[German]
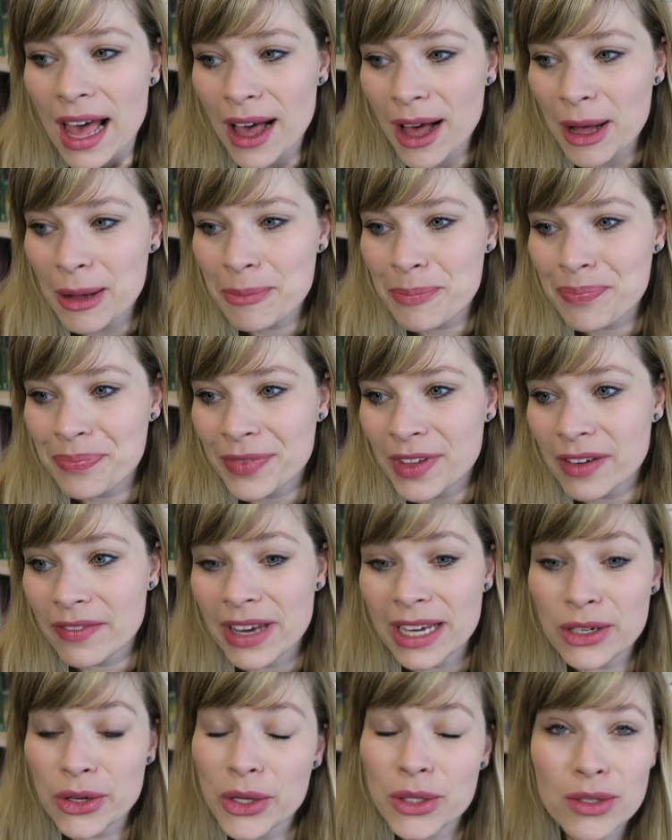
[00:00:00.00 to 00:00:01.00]
Ähm,
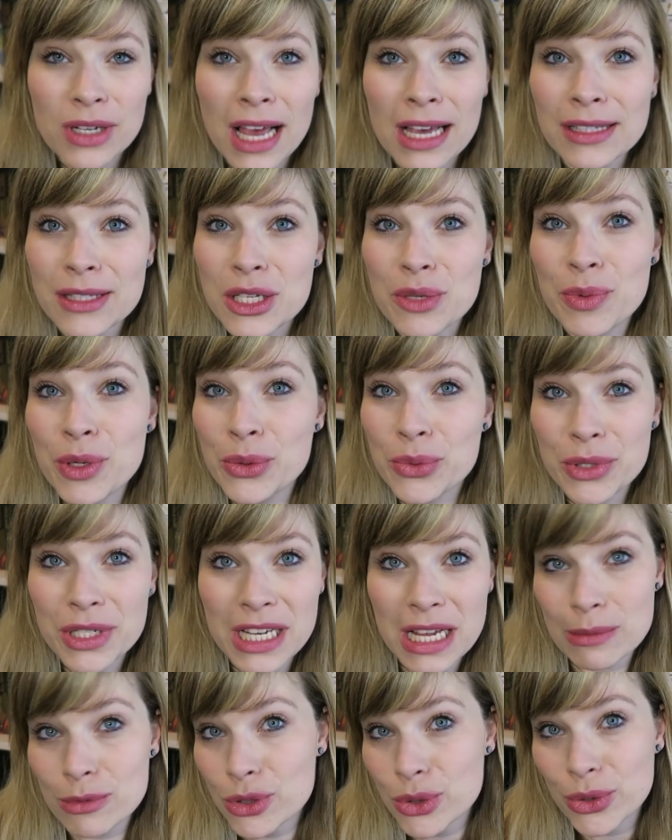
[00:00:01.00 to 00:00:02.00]
weil 89
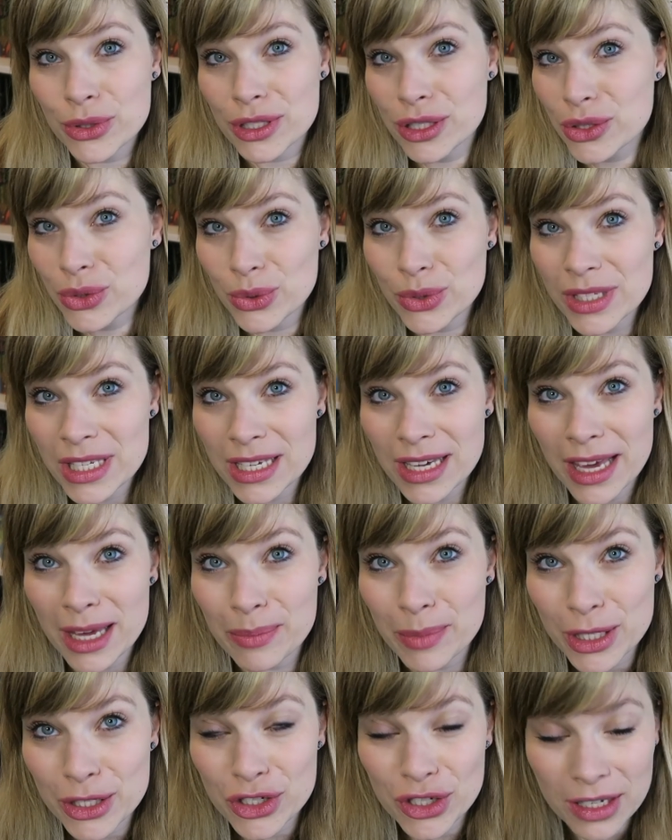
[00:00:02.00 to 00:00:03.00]
Minuten am Stück, das tut sich
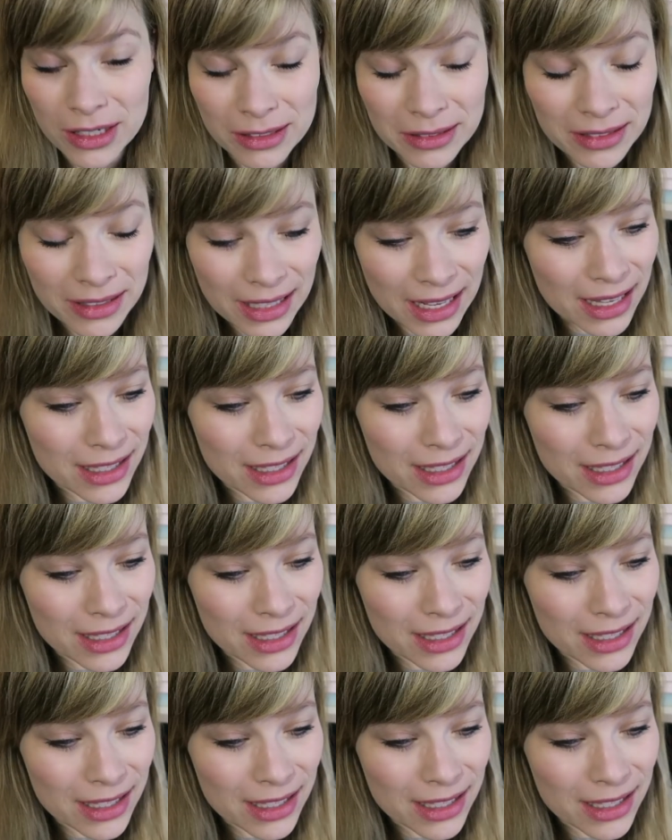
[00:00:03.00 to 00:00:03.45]
kein Mensch an.